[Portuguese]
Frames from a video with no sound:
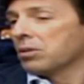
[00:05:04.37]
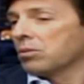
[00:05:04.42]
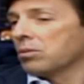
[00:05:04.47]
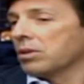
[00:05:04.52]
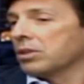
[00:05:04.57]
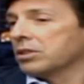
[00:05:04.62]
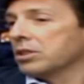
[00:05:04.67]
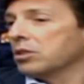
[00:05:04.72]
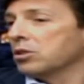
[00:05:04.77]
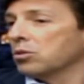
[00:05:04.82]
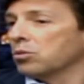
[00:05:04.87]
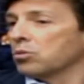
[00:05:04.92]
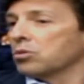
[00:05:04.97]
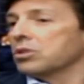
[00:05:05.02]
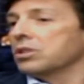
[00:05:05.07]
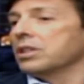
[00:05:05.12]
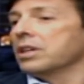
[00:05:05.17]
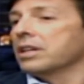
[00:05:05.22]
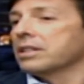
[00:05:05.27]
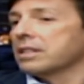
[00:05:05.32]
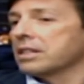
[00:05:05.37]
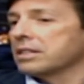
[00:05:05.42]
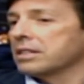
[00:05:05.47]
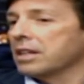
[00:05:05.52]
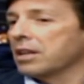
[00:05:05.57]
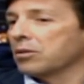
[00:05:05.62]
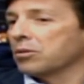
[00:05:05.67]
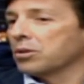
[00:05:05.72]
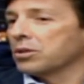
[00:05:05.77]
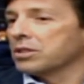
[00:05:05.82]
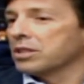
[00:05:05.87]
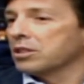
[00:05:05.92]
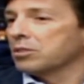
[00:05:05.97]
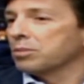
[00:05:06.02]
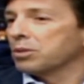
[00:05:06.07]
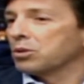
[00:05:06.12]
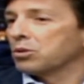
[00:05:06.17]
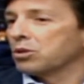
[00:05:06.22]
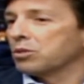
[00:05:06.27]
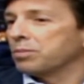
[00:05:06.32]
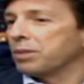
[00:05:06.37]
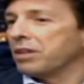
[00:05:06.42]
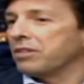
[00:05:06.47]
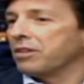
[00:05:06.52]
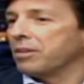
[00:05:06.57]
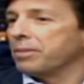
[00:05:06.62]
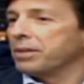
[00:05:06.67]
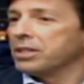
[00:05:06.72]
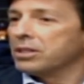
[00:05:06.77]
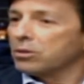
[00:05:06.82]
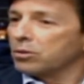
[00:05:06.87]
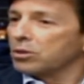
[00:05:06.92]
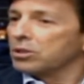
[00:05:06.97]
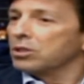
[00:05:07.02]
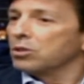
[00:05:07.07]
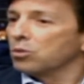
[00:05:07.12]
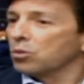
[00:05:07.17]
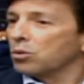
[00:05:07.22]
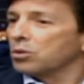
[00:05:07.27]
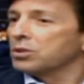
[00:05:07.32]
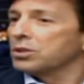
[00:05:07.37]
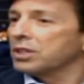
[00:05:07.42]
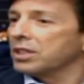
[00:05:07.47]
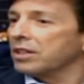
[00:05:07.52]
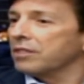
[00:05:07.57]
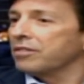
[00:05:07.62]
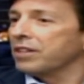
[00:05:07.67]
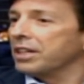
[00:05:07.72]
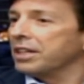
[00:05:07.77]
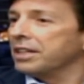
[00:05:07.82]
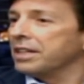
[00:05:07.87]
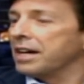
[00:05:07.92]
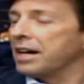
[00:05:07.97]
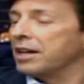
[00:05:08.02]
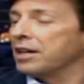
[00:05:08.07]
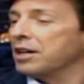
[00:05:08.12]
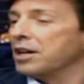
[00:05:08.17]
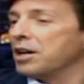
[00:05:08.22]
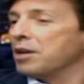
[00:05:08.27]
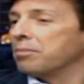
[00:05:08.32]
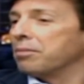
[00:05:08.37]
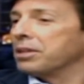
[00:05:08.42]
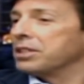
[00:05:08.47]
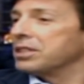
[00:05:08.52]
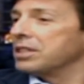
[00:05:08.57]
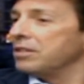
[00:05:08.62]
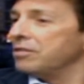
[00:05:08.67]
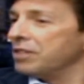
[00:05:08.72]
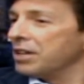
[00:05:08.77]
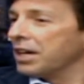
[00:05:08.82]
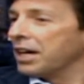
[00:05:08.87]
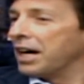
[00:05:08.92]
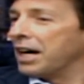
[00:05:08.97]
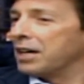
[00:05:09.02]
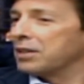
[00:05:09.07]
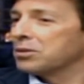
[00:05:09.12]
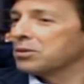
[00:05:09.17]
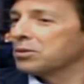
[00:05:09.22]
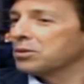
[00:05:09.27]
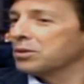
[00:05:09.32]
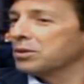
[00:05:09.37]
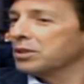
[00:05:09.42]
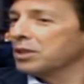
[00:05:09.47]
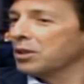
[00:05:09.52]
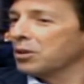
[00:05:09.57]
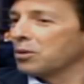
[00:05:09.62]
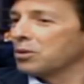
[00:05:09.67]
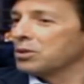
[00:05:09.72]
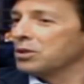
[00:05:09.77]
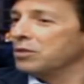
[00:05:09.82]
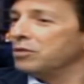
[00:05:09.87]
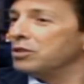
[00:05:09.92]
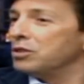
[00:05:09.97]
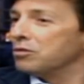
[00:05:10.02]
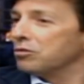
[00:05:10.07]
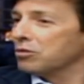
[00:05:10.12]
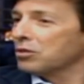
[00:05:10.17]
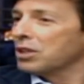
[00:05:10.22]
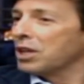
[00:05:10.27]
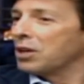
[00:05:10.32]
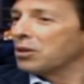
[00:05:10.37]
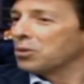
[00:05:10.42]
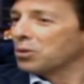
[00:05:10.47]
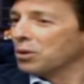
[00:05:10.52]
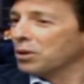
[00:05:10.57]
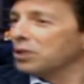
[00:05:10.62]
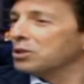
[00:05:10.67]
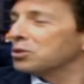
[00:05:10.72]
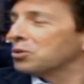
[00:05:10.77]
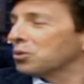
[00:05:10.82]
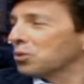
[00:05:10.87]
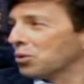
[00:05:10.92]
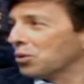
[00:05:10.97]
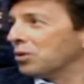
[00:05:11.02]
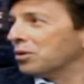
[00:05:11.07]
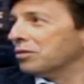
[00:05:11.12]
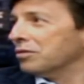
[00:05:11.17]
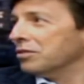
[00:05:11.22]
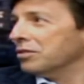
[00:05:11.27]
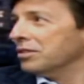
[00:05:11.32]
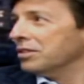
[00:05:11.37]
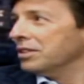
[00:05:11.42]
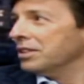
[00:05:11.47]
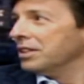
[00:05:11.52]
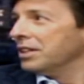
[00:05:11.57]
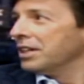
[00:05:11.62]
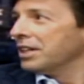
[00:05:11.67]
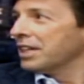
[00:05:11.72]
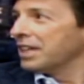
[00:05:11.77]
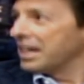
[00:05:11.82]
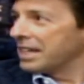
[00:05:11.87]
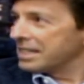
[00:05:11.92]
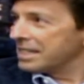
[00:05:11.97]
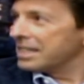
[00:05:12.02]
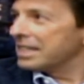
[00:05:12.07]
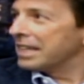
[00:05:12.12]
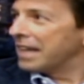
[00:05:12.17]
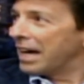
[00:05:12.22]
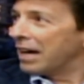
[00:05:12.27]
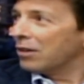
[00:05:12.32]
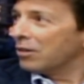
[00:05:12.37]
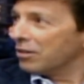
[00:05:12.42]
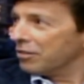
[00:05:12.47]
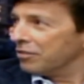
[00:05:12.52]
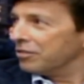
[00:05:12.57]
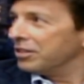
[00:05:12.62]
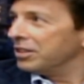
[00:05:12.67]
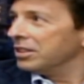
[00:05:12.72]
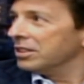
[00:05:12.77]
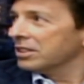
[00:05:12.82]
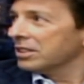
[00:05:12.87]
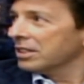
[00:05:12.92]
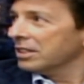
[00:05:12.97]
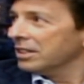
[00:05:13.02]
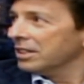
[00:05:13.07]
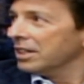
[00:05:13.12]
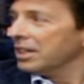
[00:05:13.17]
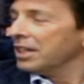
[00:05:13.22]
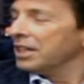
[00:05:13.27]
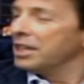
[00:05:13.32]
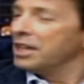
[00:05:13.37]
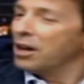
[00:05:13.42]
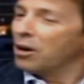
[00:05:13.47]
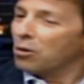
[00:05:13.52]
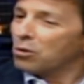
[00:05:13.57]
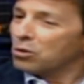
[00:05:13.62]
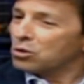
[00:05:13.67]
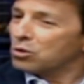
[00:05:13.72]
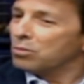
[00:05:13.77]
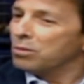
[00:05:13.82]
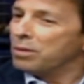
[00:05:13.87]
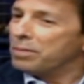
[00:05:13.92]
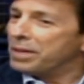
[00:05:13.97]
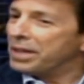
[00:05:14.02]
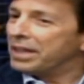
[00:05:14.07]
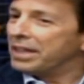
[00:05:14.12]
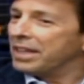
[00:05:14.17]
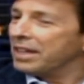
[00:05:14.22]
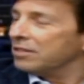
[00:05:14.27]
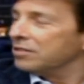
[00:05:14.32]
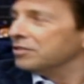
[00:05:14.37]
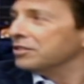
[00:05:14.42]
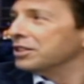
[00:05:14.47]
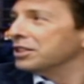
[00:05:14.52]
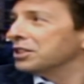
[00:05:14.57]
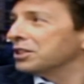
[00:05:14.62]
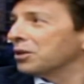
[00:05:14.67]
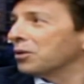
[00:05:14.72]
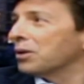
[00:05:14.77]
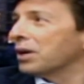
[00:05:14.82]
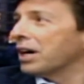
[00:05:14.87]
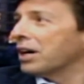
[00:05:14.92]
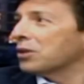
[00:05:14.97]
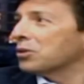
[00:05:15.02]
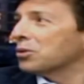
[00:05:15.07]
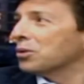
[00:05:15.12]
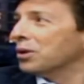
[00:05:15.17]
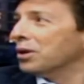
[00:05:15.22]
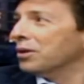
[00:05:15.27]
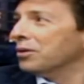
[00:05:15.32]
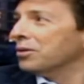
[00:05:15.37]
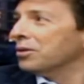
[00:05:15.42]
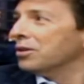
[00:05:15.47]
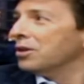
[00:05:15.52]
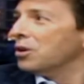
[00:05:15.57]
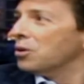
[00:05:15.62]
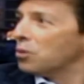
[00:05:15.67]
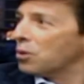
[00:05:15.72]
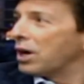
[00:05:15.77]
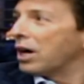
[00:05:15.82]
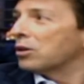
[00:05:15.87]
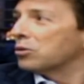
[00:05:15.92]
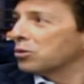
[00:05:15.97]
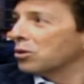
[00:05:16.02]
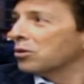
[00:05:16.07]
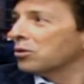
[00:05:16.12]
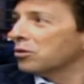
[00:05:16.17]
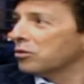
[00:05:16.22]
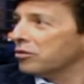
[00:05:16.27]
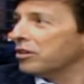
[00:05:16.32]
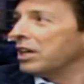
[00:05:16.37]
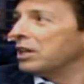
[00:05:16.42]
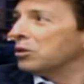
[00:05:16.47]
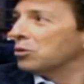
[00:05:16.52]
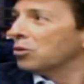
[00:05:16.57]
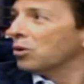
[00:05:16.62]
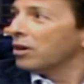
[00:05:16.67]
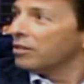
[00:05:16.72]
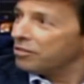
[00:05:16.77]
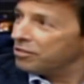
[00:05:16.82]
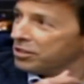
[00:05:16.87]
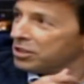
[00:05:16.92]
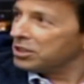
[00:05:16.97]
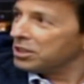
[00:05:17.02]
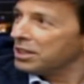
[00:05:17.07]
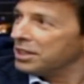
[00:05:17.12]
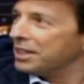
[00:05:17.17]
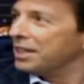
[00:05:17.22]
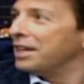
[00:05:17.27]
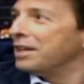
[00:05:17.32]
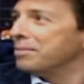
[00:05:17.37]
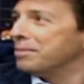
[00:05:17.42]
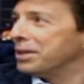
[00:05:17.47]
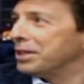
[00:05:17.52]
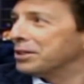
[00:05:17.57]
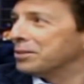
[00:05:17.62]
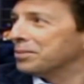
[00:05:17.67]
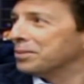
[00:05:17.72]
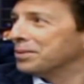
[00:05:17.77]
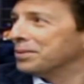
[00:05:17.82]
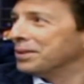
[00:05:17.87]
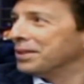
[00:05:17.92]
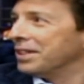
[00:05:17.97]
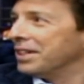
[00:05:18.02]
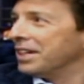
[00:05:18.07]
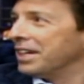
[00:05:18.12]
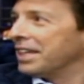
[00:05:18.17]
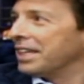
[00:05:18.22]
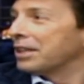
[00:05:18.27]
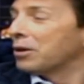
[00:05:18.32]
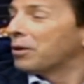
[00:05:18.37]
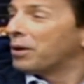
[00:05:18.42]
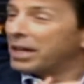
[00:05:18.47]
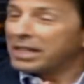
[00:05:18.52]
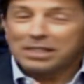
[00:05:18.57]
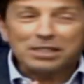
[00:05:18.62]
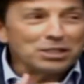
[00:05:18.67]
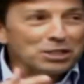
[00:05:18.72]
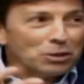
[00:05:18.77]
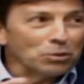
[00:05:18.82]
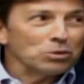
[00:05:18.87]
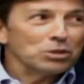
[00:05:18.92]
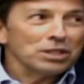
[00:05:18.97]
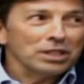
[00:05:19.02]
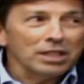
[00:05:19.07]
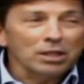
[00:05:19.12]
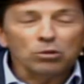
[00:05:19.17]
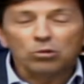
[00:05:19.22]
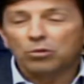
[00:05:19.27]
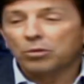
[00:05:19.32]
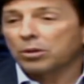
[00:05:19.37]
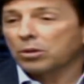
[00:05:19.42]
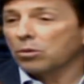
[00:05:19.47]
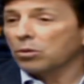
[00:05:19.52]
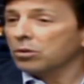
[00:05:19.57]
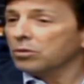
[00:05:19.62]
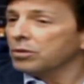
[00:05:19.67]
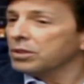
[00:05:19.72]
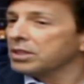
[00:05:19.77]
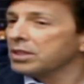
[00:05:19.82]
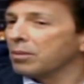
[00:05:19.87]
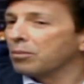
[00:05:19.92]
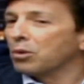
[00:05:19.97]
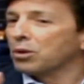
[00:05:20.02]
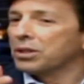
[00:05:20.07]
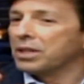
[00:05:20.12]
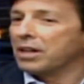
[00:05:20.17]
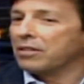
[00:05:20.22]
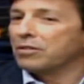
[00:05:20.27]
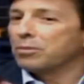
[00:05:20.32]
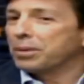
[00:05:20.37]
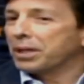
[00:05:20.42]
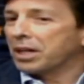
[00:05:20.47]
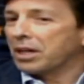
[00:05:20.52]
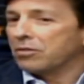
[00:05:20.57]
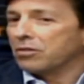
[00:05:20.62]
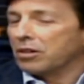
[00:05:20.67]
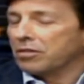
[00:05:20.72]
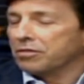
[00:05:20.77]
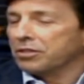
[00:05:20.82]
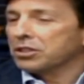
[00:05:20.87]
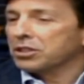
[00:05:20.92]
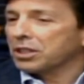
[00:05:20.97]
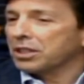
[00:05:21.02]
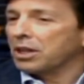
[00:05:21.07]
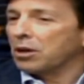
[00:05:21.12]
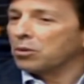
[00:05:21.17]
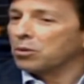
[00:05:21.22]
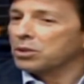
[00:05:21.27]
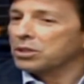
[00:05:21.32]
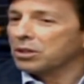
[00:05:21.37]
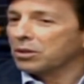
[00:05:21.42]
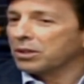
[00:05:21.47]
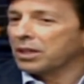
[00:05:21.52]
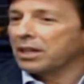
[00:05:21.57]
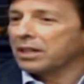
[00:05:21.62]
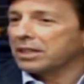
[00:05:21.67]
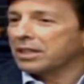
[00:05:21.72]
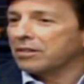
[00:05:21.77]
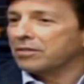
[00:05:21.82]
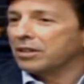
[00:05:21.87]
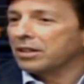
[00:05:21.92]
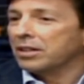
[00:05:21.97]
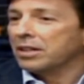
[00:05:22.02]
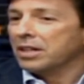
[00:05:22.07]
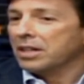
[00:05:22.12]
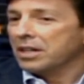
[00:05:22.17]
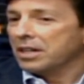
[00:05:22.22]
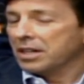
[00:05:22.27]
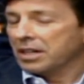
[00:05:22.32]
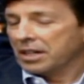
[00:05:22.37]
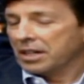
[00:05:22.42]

porque a gente não tinha as assinaturas das pessoas previamente, então a gente não conseguia validar. Mas teve casos, inclusive de fundadores do Novo, que assinaram a ficha e ao submeter a ficha ao cartório, o cartório não validou a ficha dele mesmo. Nossa. Então essa a gente não tinha nem dúvida. Quando você abordava e pegava uma ficha na rua de alguém que estava